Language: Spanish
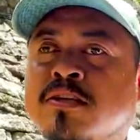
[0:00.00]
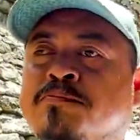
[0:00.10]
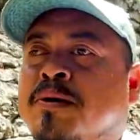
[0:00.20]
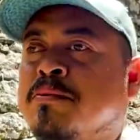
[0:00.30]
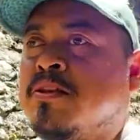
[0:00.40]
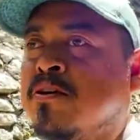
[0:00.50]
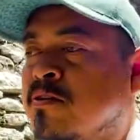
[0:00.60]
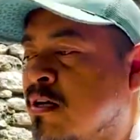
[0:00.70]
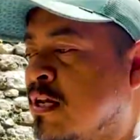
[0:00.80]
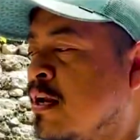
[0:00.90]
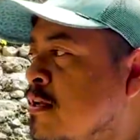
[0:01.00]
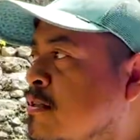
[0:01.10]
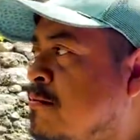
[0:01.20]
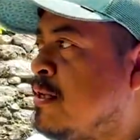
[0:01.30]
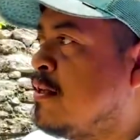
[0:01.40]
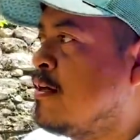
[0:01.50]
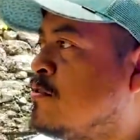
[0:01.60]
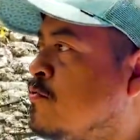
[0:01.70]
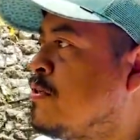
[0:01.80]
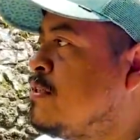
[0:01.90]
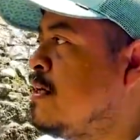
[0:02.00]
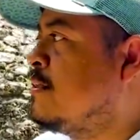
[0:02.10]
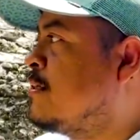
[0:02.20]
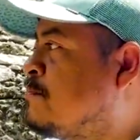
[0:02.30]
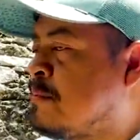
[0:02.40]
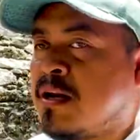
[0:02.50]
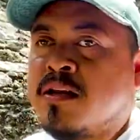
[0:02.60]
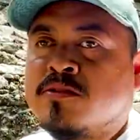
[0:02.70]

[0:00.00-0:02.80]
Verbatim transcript: les permitió crear las habilidades suficientes para la